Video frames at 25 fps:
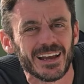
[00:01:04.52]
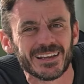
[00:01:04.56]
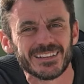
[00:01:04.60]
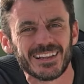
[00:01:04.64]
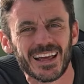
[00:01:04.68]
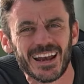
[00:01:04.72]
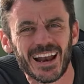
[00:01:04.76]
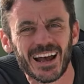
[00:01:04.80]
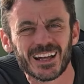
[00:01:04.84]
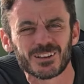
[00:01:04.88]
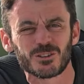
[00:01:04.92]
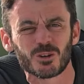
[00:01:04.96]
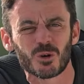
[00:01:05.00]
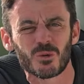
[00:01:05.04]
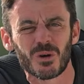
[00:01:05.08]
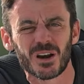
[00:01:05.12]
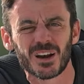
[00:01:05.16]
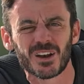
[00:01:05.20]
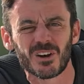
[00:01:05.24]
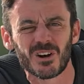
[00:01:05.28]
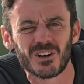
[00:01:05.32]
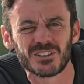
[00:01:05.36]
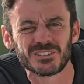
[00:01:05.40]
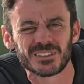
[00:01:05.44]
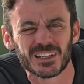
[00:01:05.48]
ed è nato
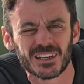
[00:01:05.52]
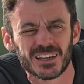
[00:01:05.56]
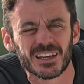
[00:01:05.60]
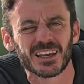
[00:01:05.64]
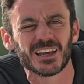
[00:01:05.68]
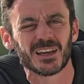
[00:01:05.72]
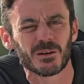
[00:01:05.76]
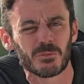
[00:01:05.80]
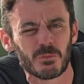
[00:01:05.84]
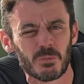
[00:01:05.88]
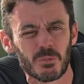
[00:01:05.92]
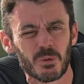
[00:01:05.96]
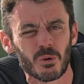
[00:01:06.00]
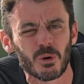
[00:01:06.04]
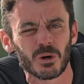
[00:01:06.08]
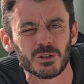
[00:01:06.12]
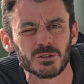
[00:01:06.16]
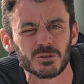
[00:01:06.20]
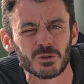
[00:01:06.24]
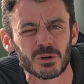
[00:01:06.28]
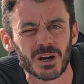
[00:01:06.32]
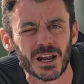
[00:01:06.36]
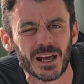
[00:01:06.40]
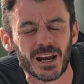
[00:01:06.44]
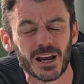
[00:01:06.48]
qualcosa che può
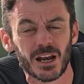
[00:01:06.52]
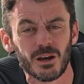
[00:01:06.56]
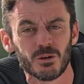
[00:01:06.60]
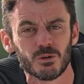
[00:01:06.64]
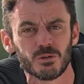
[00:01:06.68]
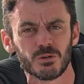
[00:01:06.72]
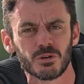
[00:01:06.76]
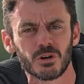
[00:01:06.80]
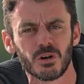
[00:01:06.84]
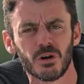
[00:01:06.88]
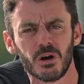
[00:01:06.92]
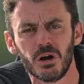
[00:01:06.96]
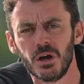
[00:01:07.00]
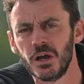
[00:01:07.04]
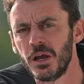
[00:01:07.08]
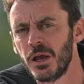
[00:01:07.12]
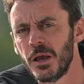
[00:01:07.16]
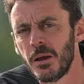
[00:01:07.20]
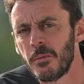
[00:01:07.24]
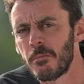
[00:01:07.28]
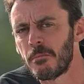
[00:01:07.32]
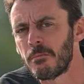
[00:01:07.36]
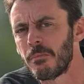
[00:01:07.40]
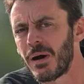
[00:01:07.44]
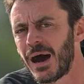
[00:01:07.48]
durare a lungo,
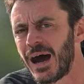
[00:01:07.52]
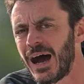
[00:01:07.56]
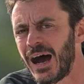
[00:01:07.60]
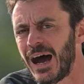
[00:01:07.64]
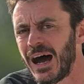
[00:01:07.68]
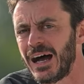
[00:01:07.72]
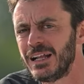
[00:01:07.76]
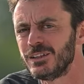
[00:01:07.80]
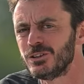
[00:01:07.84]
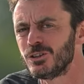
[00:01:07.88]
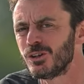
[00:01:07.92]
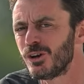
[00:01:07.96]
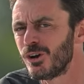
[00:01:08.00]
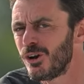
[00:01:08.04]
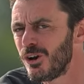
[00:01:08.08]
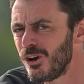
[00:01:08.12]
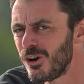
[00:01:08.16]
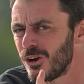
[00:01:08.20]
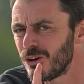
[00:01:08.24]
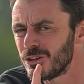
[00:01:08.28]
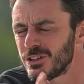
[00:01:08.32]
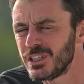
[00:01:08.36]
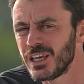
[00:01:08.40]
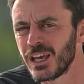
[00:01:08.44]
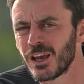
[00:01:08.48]
ma non
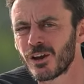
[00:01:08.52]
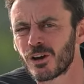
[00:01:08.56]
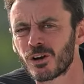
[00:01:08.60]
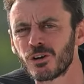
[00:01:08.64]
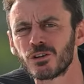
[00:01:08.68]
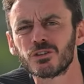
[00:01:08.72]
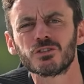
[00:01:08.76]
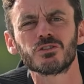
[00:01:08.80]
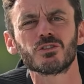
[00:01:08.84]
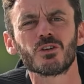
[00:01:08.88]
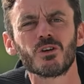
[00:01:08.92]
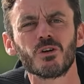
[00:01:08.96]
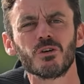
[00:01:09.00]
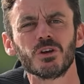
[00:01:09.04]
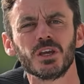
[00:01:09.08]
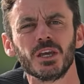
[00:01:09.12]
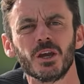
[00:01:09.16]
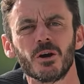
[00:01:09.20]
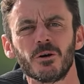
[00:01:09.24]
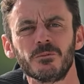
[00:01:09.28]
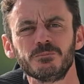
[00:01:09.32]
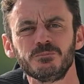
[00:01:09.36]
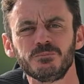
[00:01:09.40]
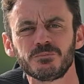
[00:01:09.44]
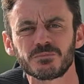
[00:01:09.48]
lo dico solo
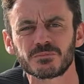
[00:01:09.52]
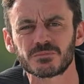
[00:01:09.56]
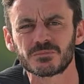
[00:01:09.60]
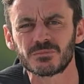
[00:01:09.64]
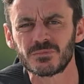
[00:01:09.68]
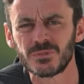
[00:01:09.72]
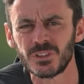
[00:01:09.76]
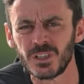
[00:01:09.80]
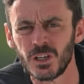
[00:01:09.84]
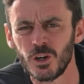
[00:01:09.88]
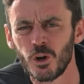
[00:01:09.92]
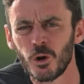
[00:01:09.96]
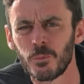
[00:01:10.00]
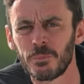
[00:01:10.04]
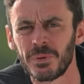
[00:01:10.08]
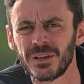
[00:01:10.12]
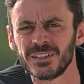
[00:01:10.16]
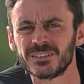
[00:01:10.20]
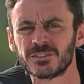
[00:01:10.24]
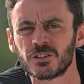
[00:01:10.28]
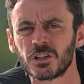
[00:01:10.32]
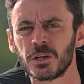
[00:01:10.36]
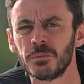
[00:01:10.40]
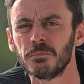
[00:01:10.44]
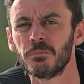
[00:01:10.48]
io lo
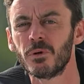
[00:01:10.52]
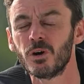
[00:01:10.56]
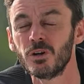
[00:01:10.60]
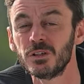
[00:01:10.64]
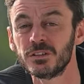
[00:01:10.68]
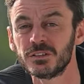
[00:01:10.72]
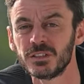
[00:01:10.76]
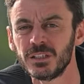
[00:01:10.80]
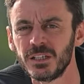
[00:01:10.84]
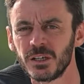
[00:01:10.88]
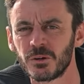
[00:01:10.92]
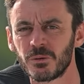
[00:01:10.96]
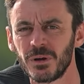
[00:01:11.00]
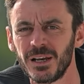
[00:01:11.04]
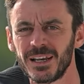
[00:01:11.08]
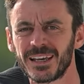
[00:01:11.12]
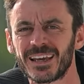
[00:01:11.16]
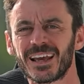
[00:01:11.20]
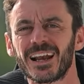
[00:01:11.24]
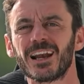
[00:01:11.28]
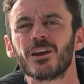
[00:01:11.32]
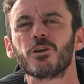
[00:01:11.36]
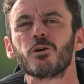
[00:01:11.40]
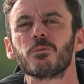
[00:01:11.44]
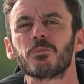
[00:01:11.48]
pensano in molti di quelli
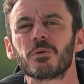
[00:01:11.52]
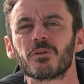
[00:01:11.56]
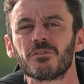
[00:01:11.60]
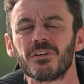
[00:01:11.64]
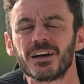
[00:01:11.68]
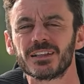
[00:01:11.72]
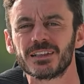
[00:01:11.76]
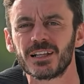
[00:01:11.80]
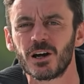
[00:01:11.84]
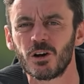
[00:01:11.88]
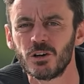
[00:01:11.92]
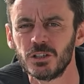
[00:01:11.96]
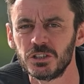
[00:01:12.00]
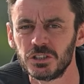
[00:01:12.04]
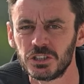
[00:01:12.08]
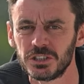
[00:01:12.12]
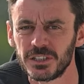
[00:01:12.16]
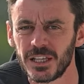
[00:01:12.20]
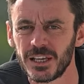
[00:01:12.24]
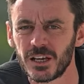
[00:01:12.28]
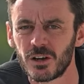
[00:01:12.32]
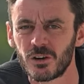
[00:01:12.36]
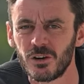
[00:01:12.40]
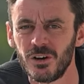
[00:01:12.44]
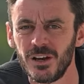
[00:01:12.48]
che l'hanno provata oggi,
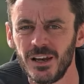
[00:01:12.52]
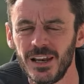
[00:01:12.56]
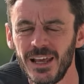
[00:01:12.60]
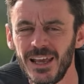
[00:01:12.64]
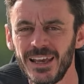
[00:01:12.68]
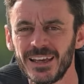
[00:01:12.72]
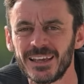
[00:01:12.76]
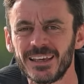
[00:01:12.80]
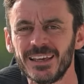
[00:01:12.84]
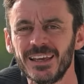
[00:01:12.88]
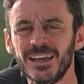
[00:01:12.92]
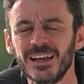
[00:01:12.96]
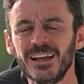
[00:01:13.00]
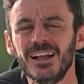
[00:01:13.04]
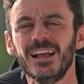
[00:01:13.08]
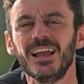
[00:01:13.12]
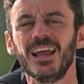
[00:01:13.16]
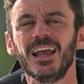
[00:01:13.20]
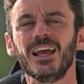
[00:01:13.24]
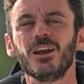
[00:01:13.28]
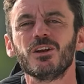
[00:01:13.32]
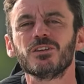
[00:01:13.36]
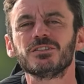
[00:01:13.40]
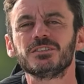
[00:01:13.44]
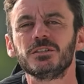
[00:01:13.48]
dei colleghi,
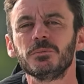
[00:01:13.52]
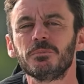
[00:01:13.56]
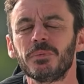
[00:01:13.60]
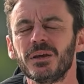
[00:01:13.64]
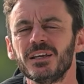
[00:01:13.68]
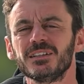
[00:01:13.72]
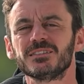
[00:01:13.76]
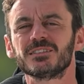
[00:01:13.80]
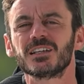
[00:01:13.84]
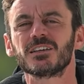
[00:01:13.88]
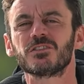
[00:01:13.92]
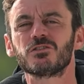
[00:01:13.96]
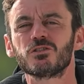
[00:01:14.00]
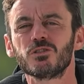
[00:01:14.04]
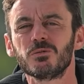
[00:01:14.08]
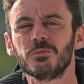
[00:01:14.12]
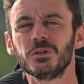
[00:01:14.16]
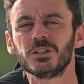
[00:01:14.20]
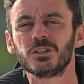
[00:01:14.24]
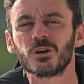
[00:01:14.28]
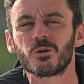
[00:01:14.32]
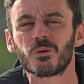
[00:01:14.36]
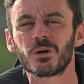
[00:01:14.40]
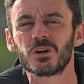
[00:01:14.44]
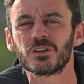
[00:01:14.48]
e lo si pensa
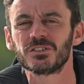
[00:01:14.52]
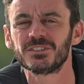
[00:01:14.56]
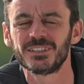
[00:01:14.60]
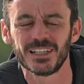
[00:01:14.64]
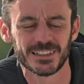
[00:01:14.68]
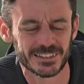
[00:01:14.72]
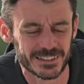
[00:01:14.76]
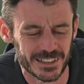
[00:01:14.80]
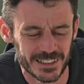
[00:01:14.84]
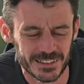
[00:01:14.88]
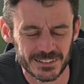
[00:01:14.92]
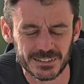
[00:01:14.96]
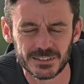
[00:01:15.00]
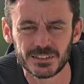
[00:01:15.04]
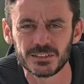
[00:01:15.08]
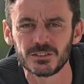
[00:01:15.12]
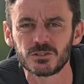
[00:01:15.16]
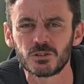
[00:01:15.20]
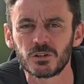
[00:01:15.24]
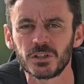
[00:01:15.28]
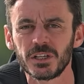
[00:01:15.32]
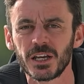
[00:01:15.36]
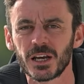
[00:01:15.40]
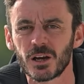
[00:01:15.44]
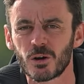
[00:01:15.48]
subito quando si entra in
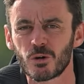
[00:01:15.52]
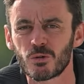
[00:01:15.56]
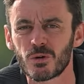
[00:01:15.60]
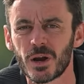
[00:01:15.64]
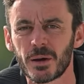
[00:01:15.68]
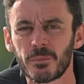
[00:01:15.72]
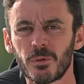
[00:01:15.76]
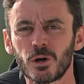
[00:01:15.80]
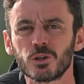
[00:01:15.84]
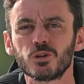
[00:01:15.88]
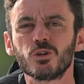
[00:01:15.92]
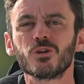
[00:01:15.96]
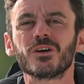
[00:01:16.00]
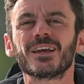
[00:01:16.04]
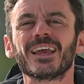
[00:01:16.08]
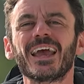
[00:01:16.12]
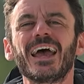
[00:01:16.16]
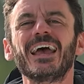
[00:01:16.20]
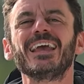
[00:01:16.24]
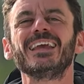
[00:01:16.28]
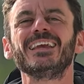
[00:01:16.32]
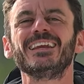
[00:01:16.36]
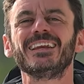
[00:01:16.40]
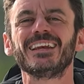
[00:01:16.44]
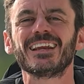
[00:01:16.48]
sintonia con una moto che
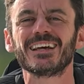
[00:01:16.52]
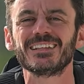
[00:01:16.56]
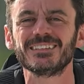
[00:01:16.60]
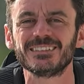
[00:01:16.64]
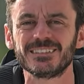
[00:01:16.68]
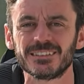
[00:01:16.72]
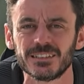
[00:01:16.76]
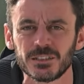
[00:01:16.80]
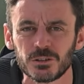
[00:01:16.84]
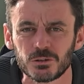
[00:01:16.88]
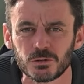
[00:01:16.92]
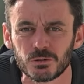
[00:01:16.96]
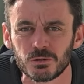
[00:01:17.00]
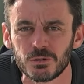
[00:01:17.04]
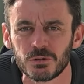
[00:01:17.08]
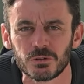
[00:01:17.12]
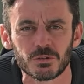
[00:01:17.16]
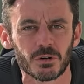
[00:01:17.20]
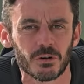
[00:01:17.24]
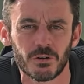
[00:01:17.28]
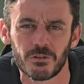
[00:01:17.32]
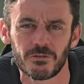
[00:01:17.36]
è innanzitutto